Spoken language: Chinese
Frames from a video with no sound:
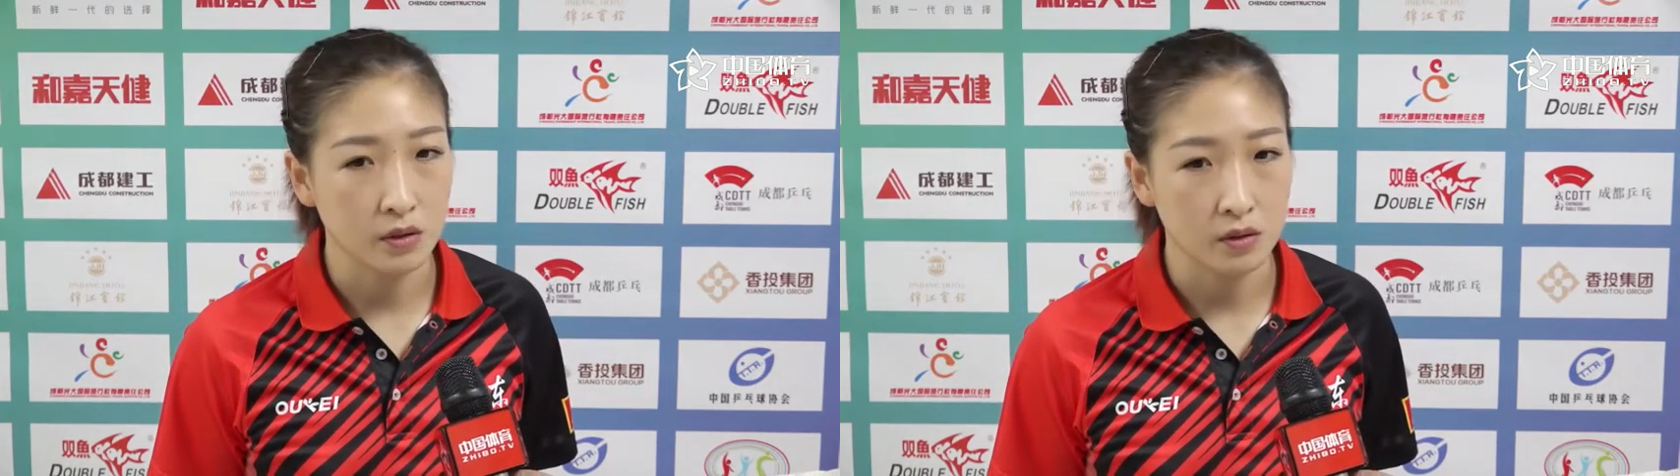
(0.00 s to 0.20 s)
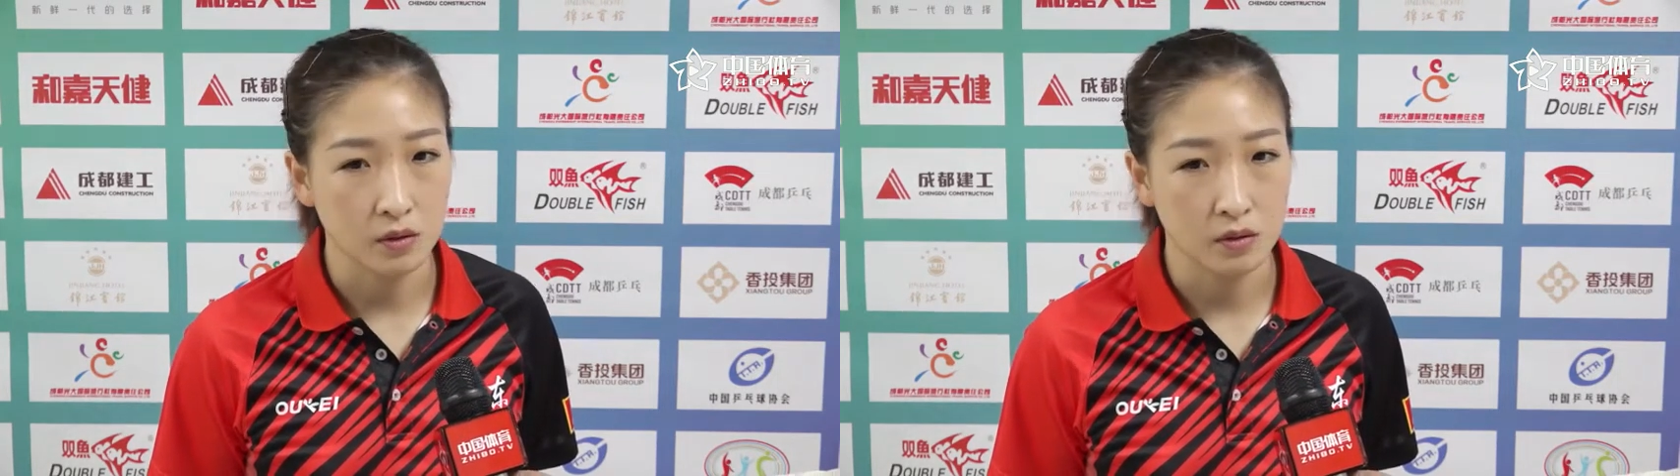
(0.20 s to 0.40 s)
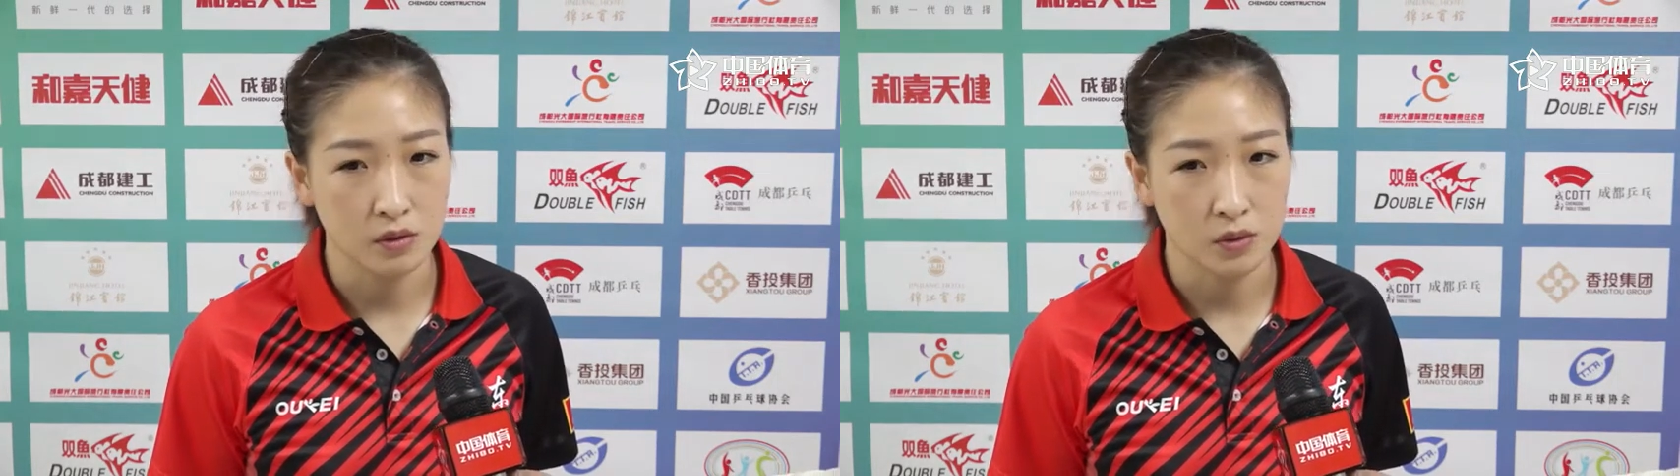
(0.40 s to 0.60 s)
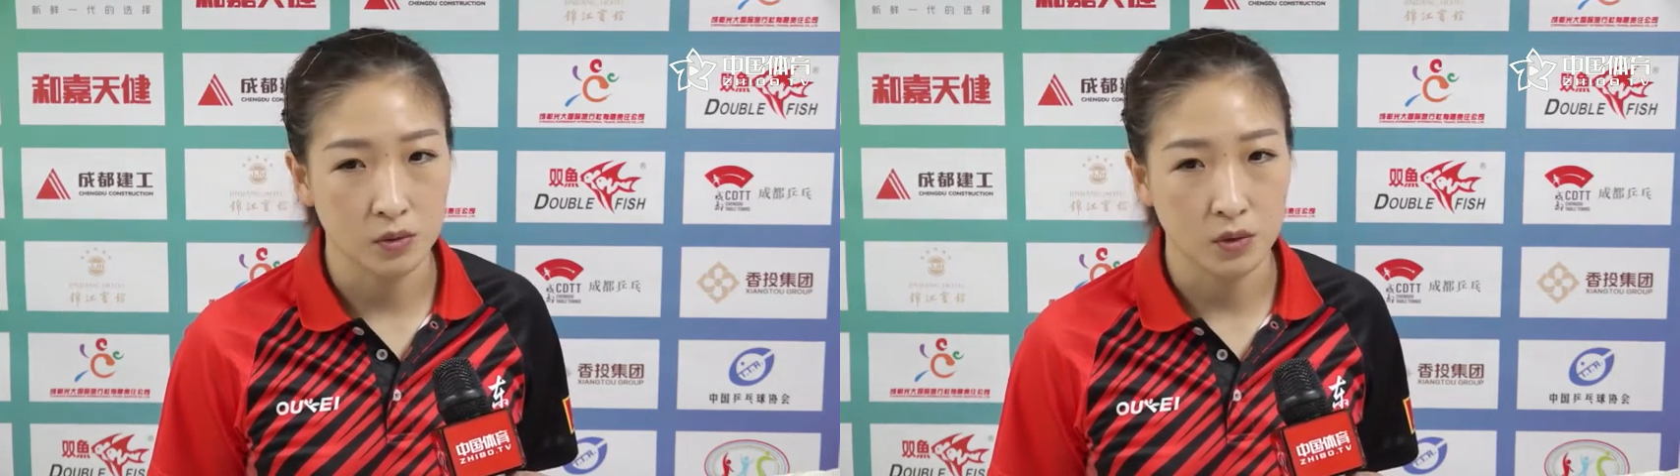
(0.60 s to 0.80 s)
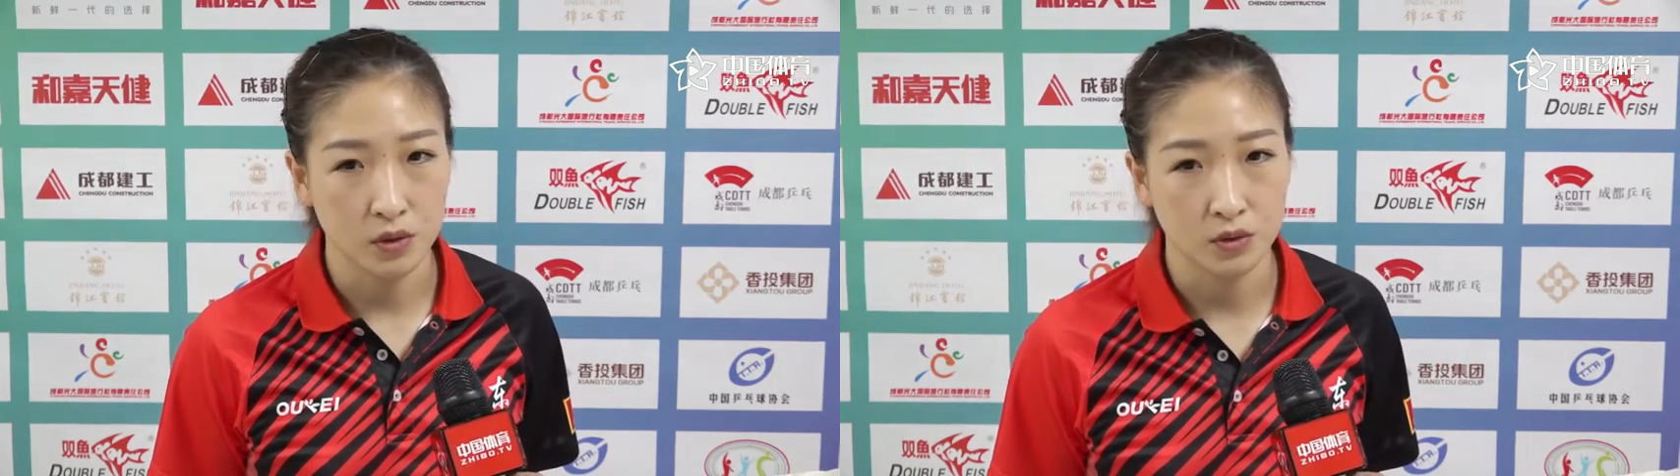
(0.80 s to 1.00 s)
可能
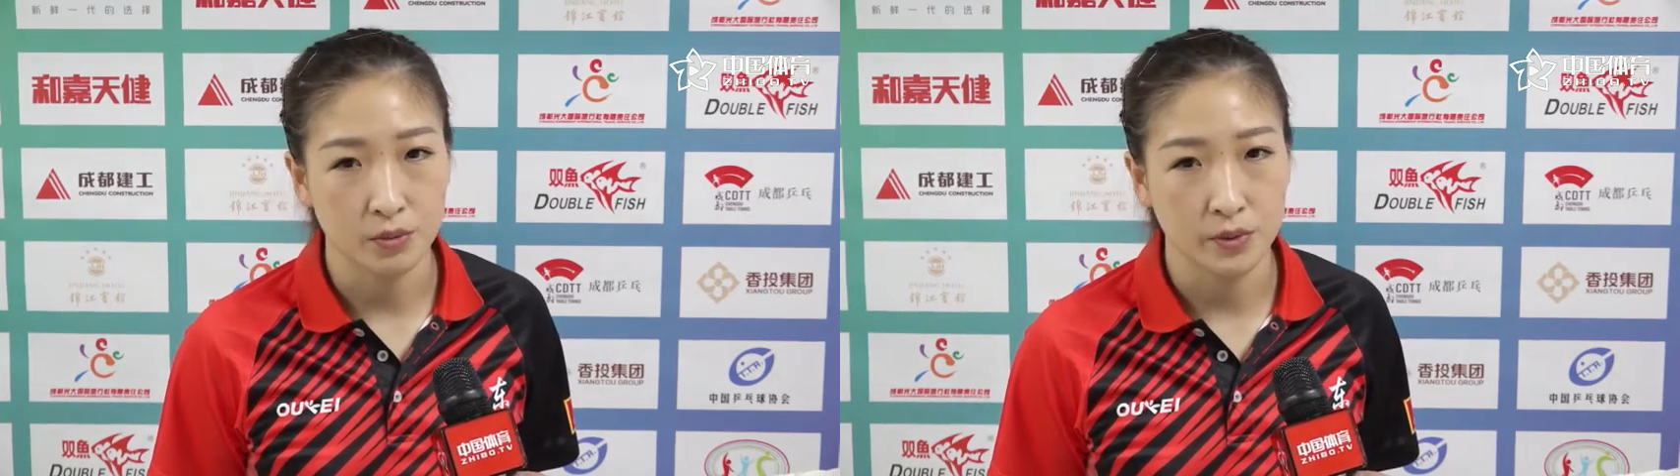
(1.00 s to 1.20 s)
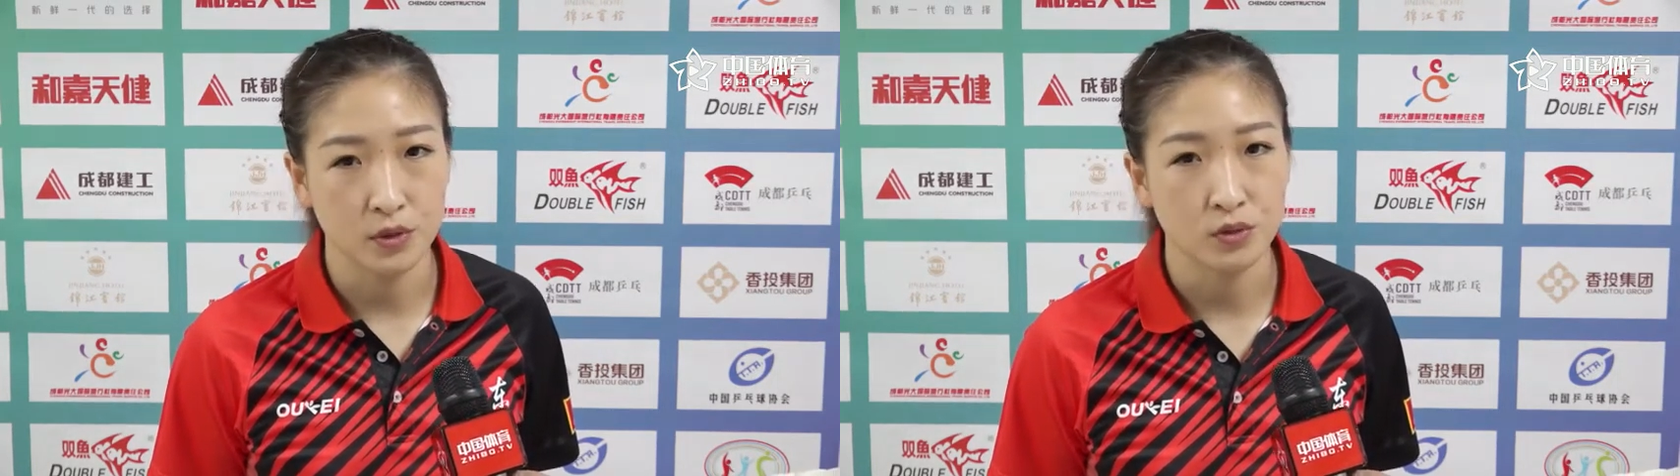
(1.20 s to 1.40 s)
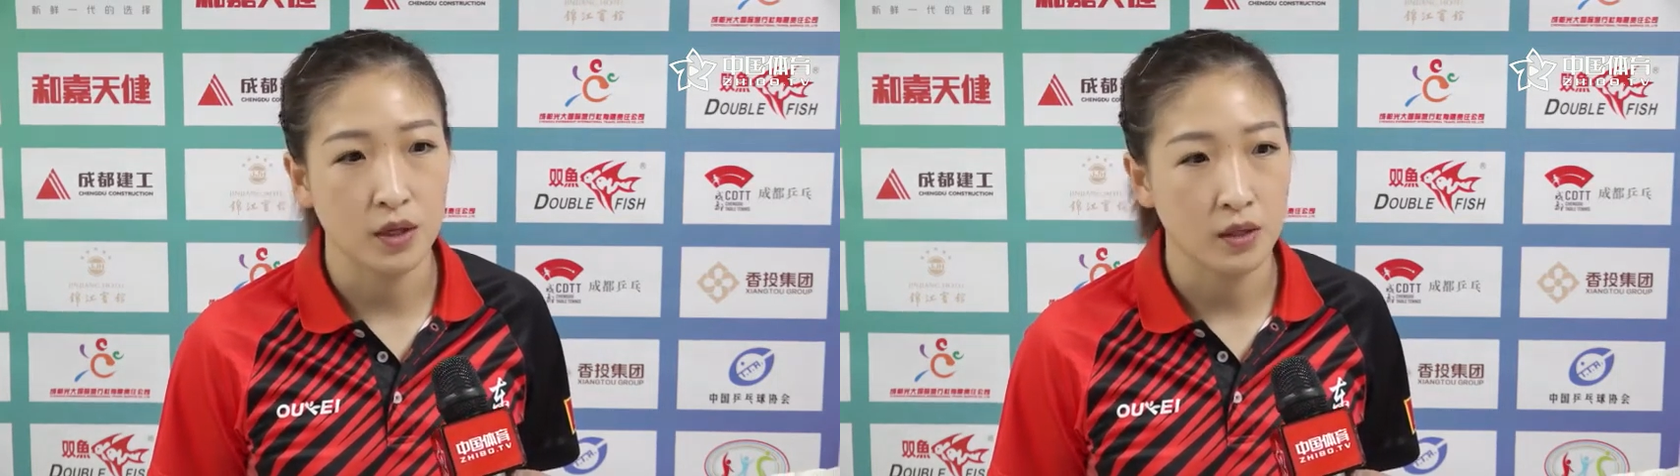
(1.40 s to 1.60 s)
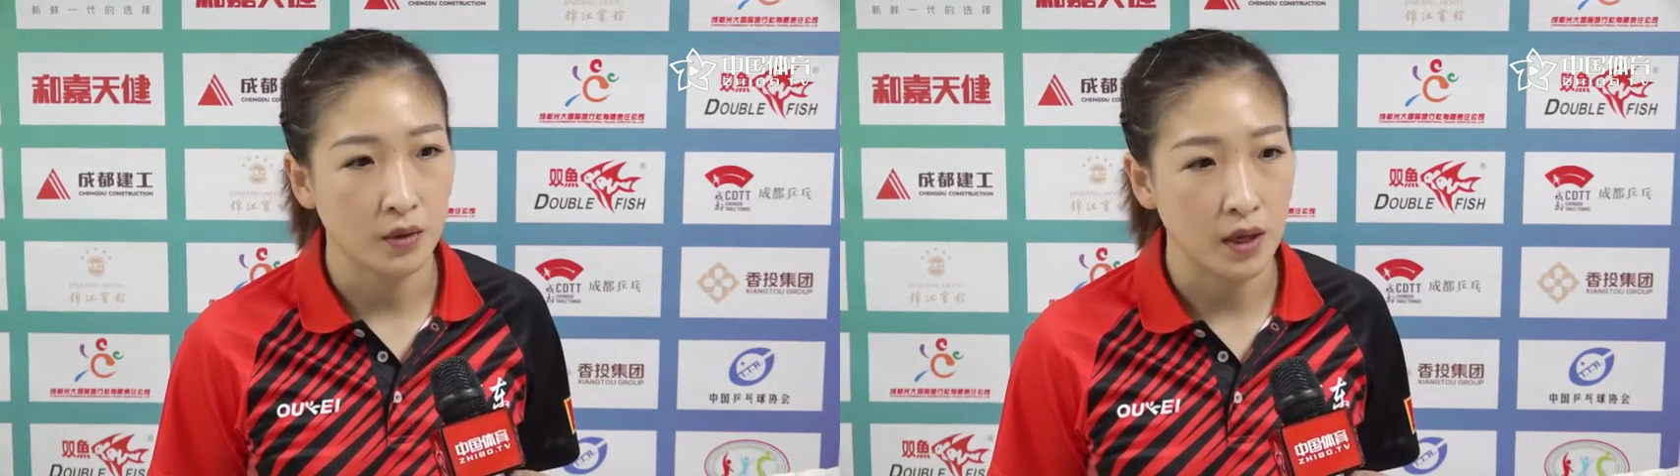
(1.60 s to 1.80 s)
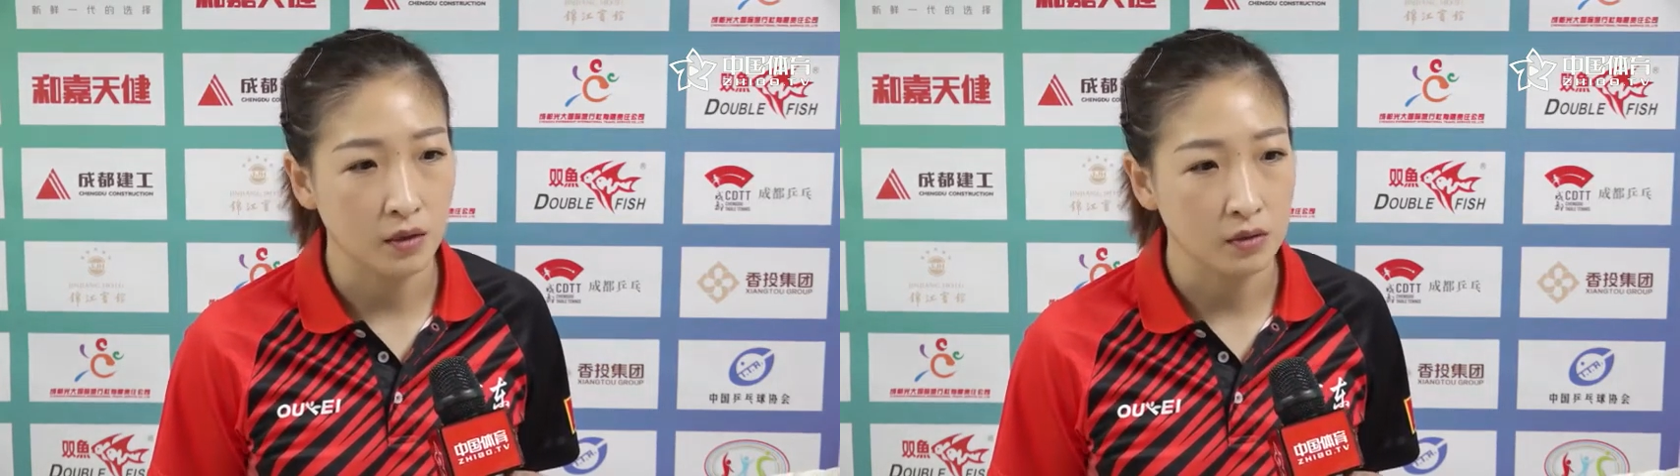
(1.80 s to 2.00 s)
如果是拼出来的话，